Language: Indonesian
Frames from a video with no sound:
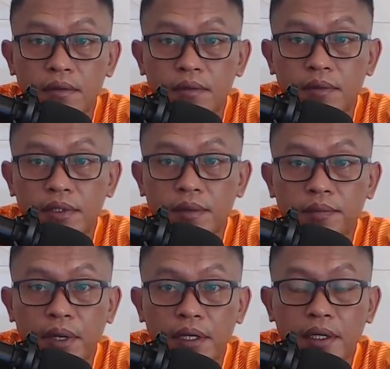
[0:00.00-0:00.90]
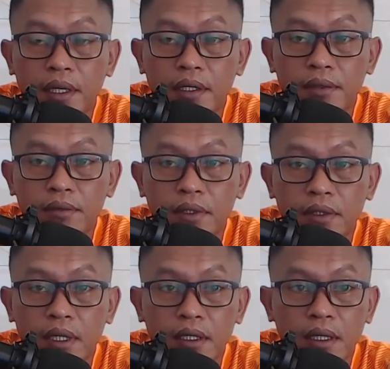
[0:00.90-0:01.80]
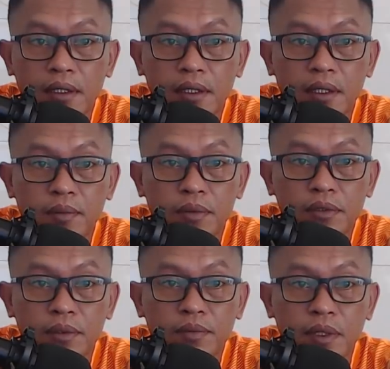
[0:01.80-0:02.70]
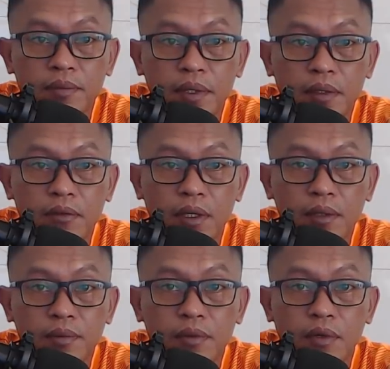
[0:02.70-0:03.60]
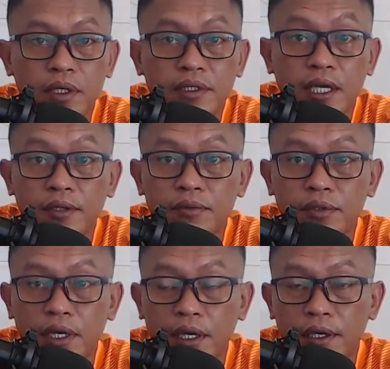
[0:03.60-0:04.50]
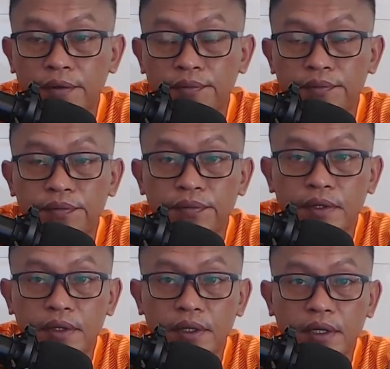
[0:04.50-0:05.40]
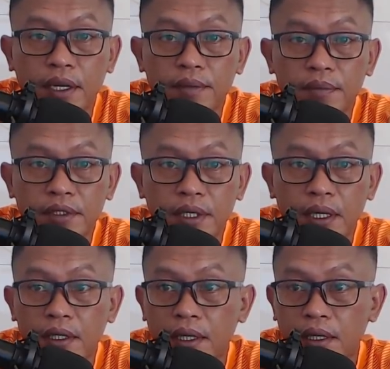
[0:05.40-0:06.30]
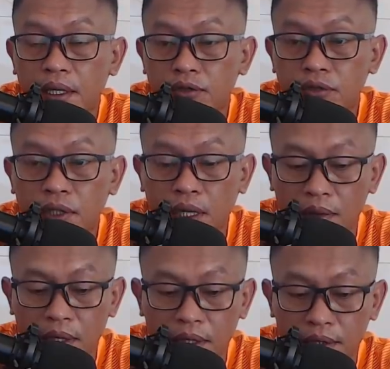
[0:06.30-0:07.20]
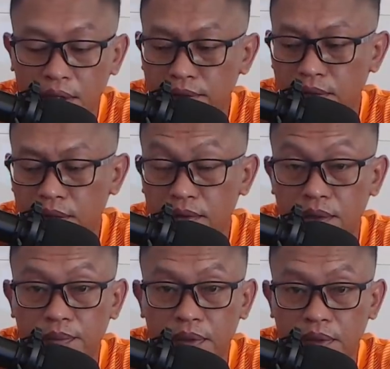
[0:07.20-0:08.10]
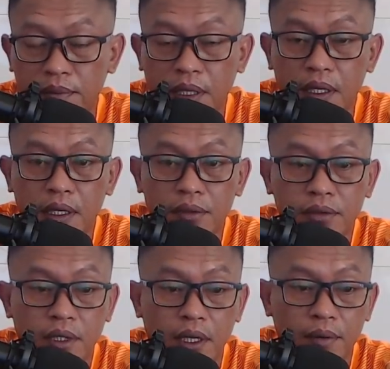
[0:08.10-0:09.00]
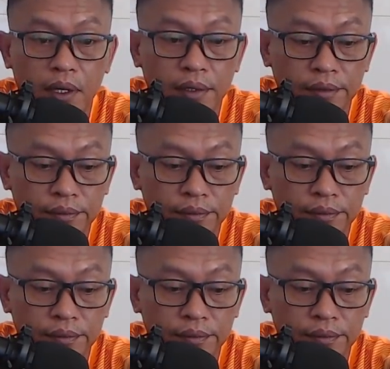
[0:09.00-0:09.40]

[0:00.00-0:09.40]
menyampaikan yaitu tertanggal 30 September 2021 ya terkait masalah yang kasus kerawan ya. Saya juga ikuti perkembangan kasus kerawan